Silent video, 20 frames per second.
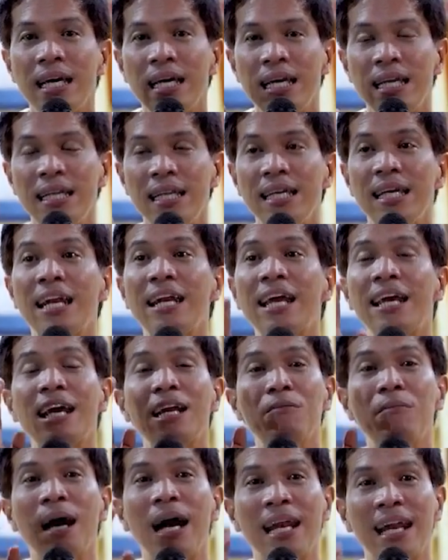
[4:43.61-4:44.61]
Hindi na
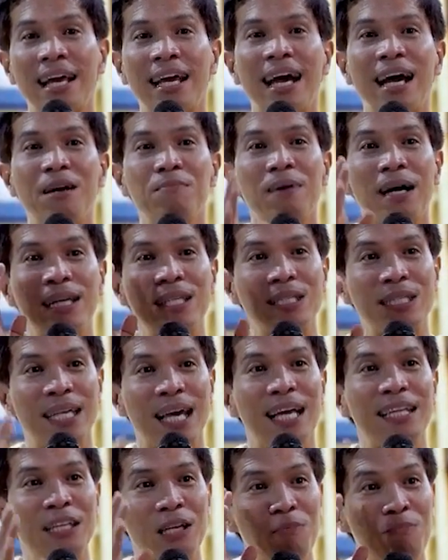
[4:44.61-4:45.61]
yan mahalaga para
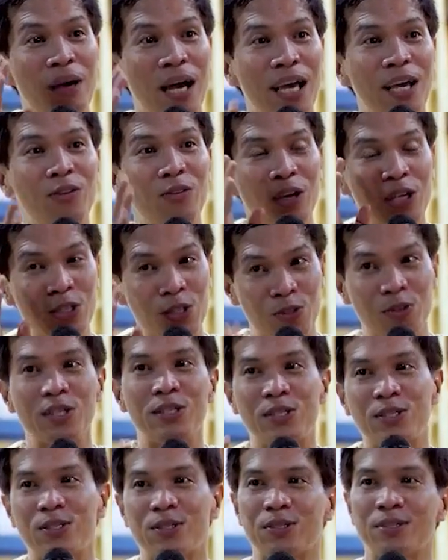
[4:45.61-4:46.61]
sa ating Panginoong Heso
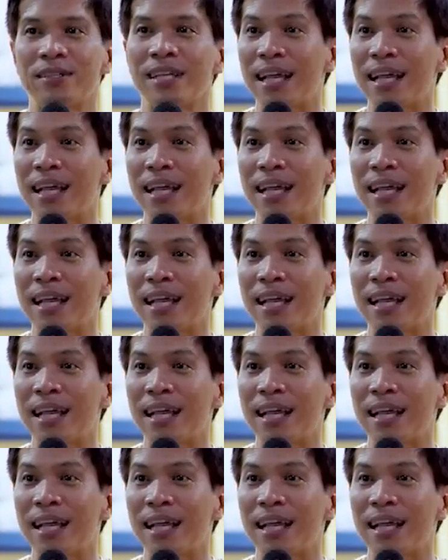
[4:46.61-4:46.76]
Kristo.